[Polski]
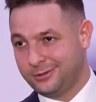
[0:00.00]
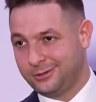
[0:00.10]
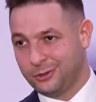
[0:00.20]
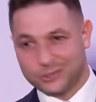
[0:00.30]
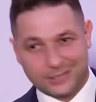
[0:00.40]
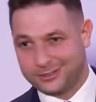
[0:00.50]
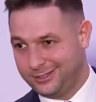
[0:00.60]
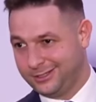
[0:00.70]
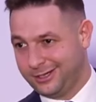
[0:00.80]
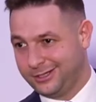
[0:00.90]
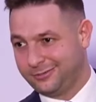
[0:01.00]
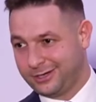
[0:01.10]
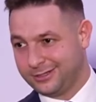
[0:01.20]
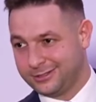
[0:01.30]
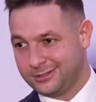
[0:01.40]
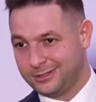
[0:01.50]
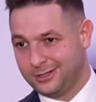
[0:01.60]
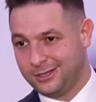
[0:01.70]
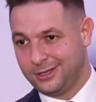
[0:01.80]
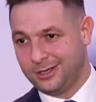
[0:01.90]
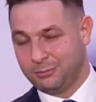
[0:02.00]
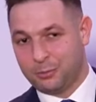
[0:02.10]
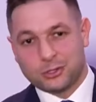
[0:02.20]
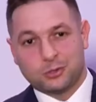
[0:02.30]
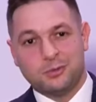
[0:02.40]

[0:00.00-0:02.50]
No żadnej nie daję gwarancji. Po prostu